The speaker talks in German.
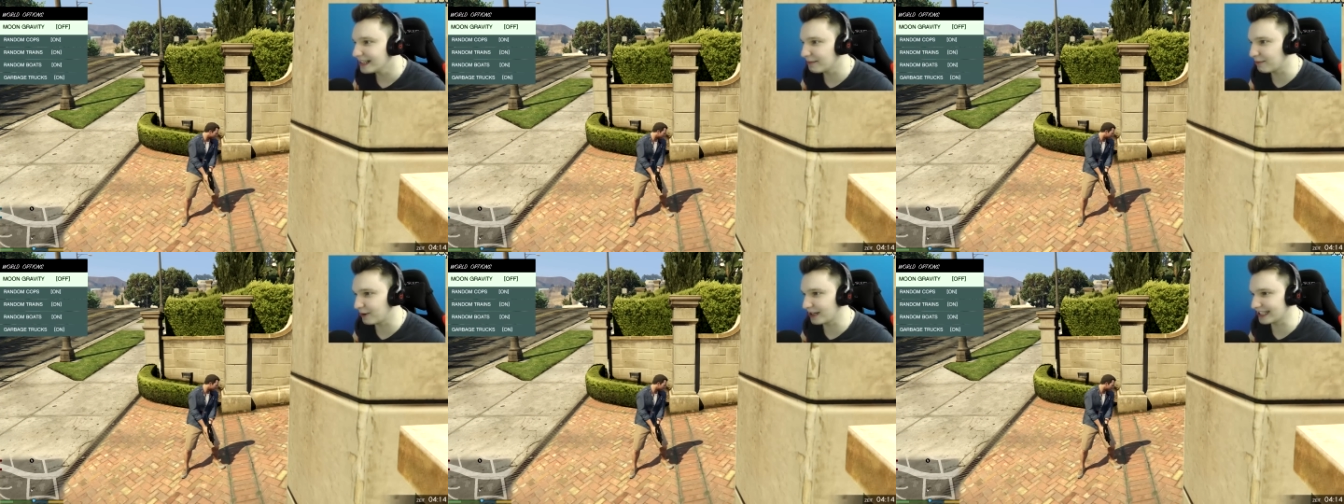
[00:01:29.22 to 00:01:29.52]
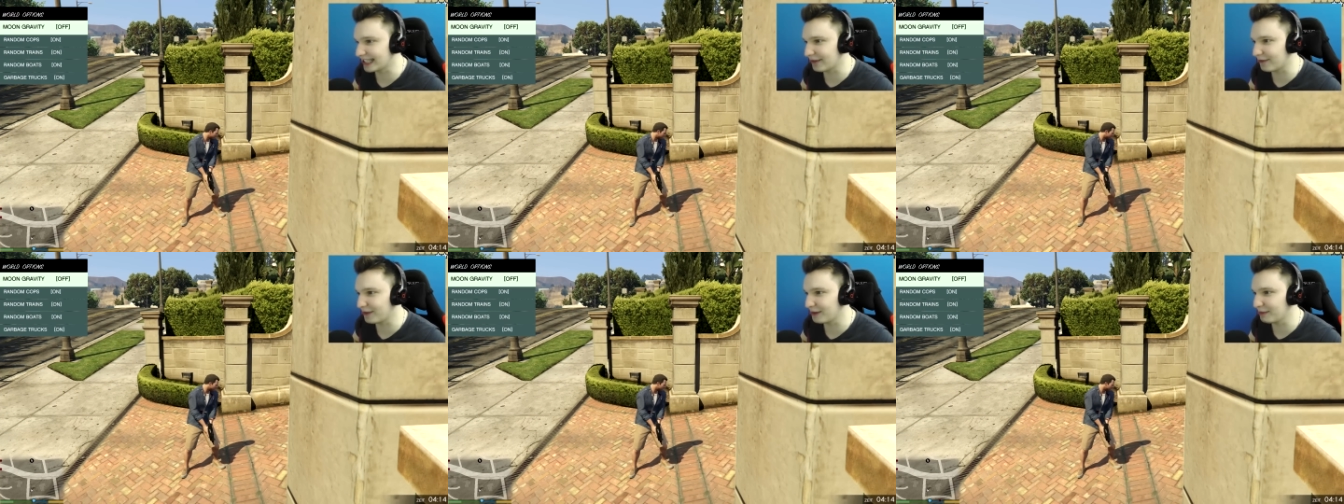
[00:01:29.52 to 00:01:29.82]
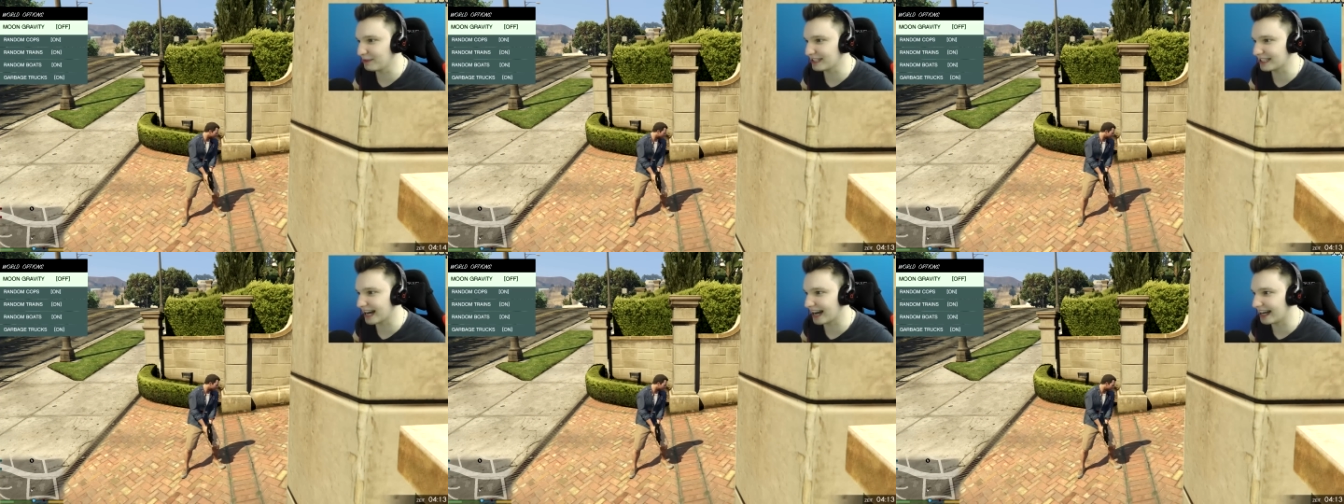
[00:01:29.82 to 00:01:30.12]
Die Polizei findet
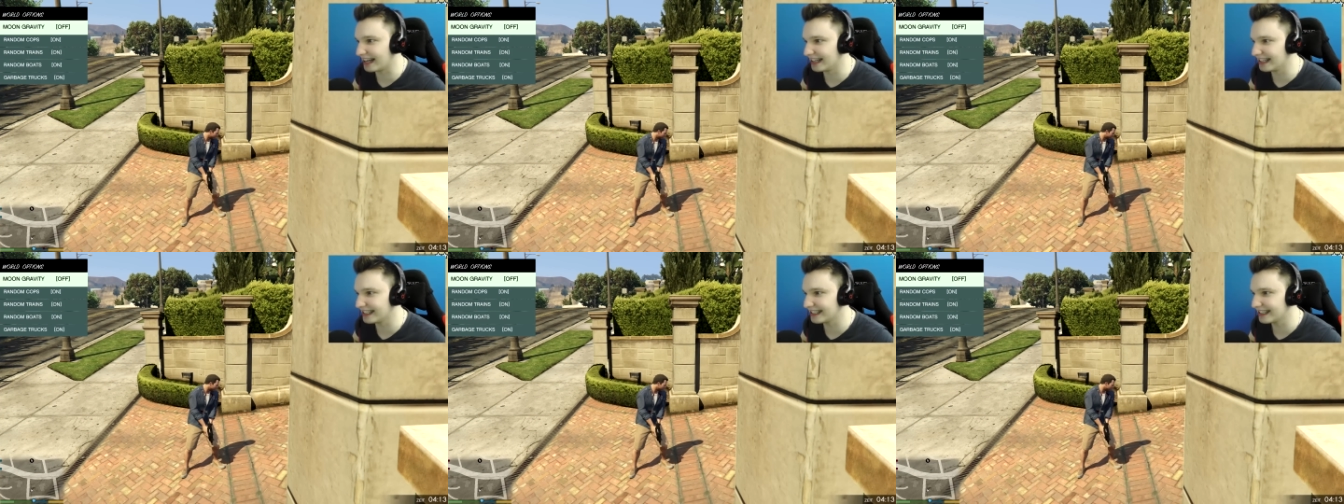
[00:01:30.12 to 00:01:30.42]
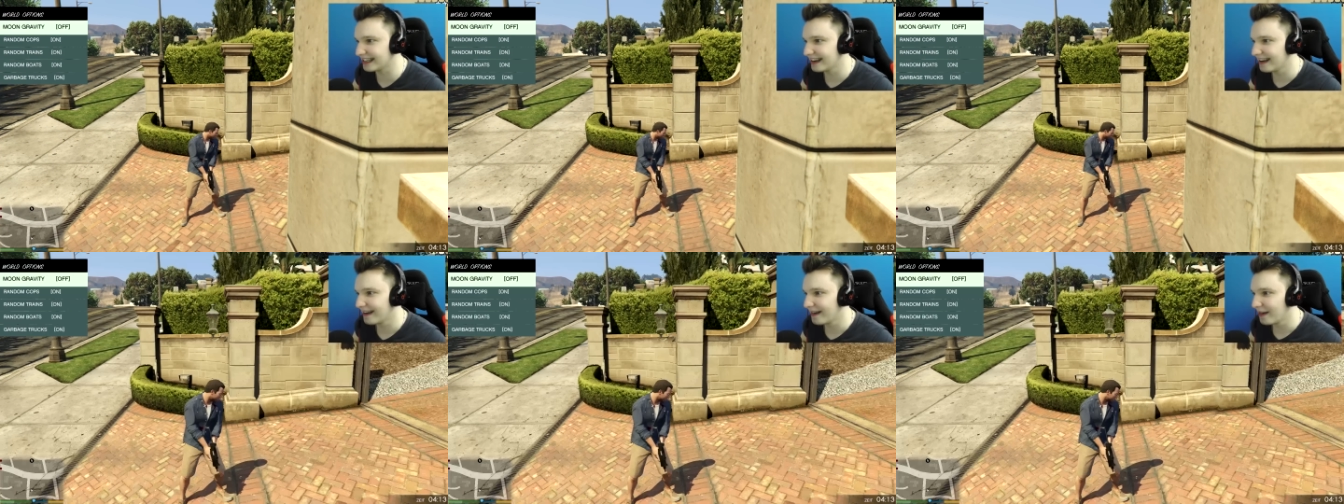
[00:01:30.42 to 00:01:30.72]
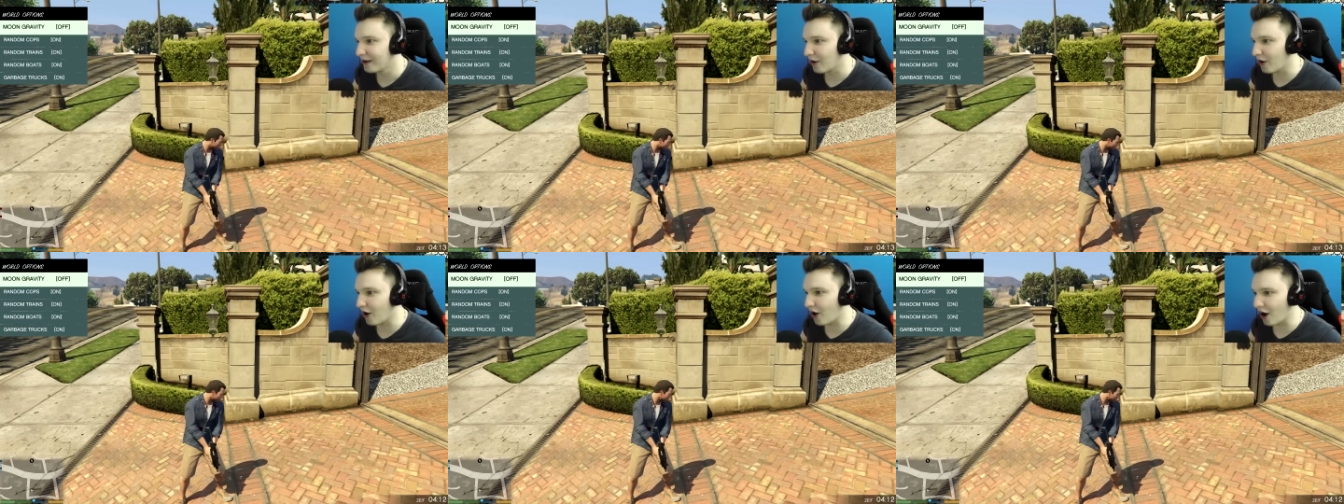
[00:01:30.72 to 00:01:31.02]
mich gar nicht.
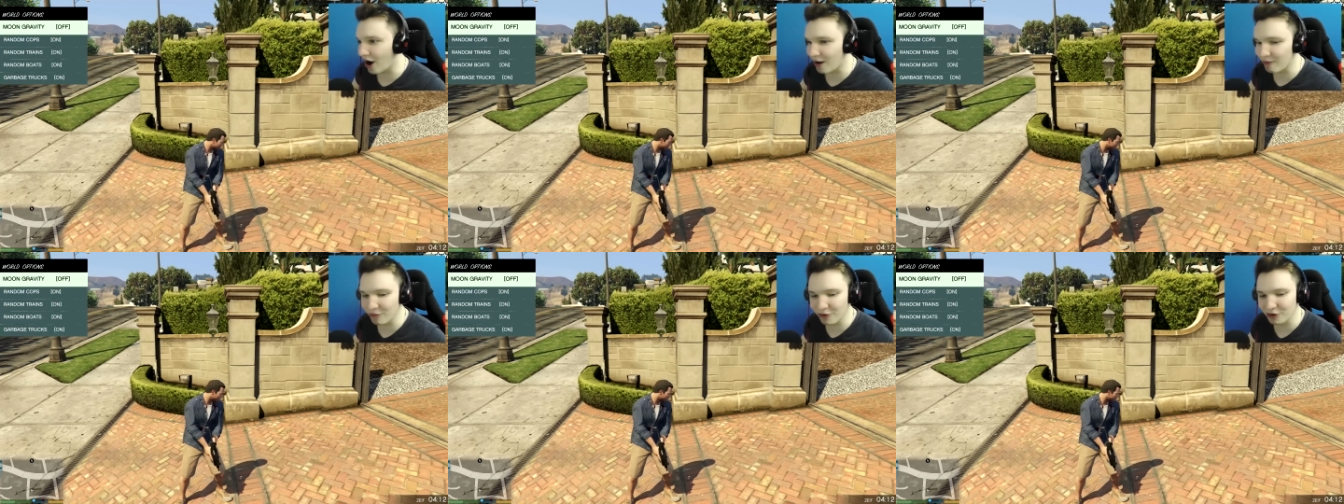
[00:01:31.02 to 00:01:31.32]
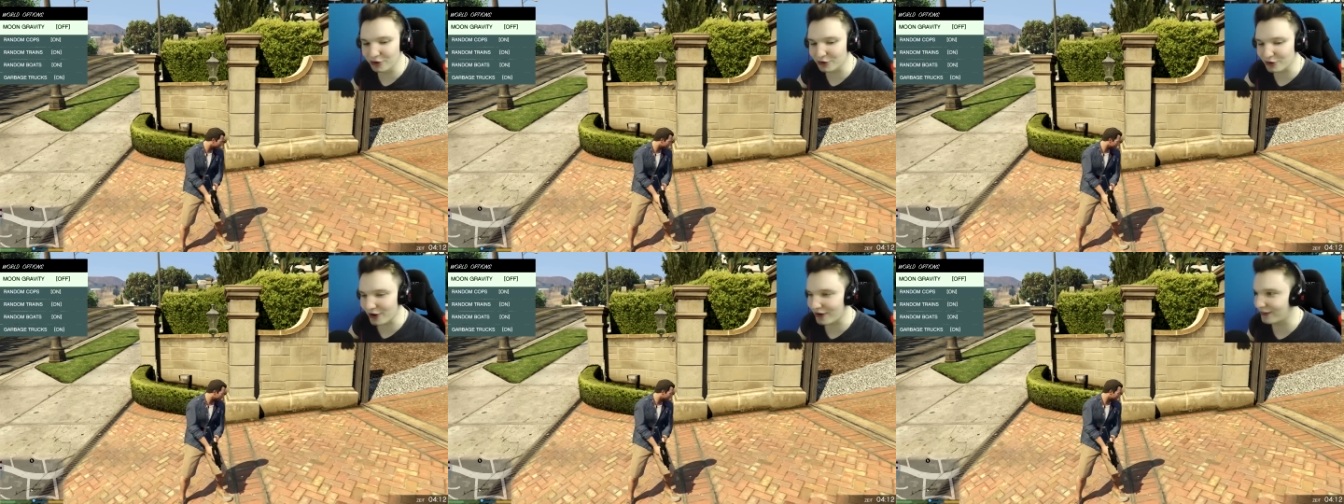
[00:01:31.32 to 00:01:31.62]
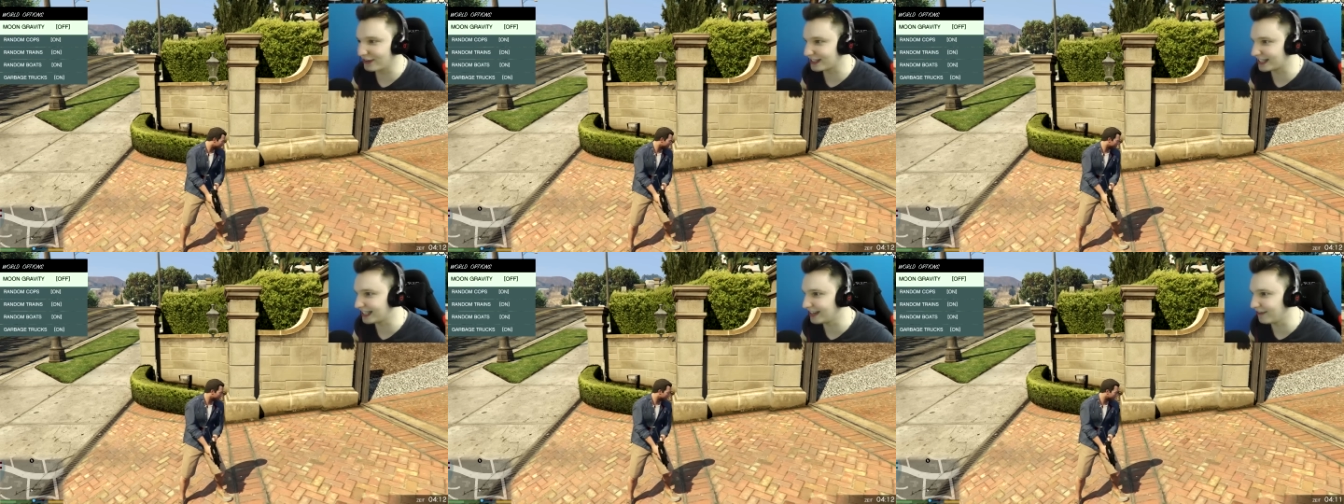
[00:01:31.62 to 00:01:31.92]
Oh, Moon
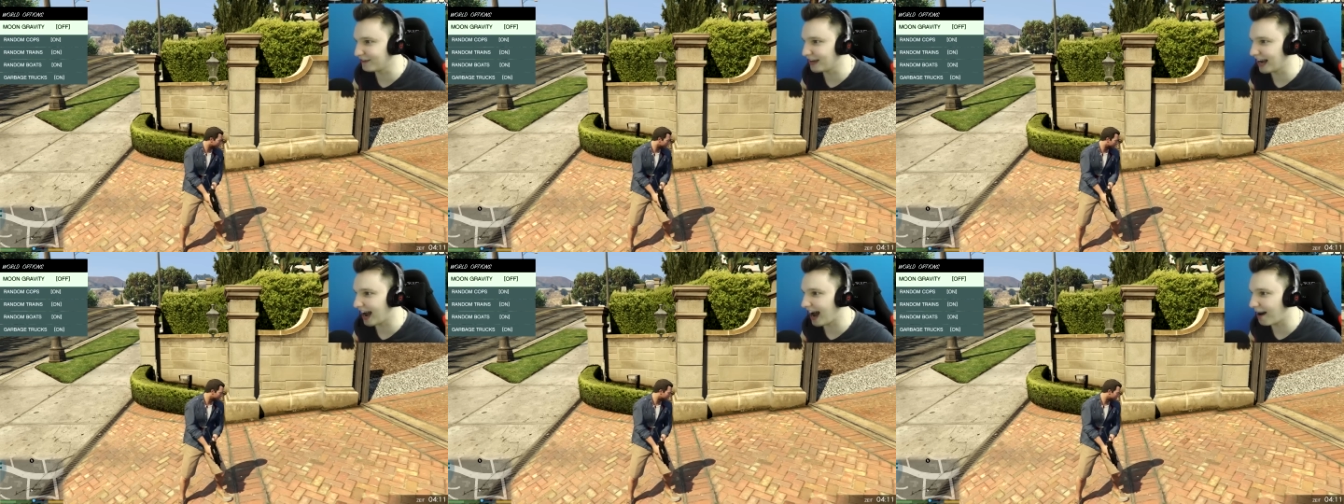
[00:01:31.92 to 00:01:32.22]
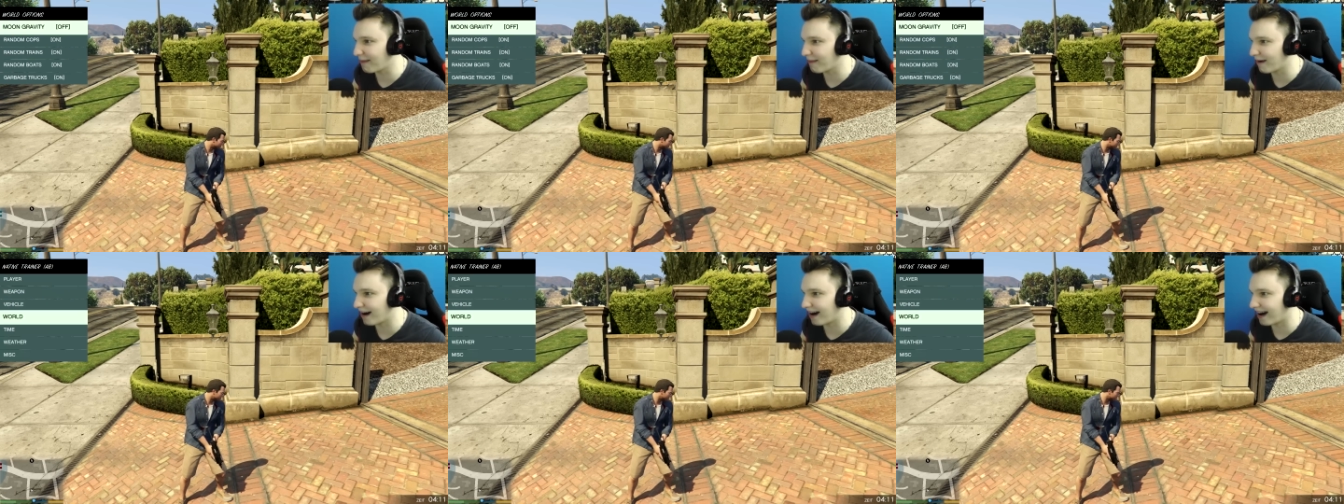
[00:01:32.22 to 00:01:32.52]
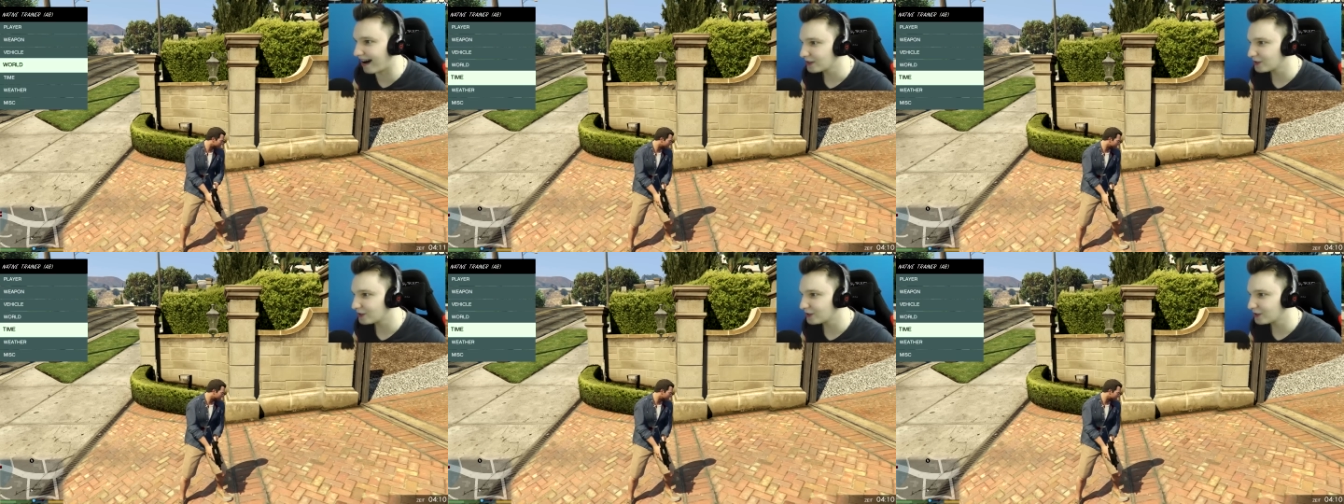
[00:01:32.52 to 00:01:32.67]
Gravity, wie Hammer.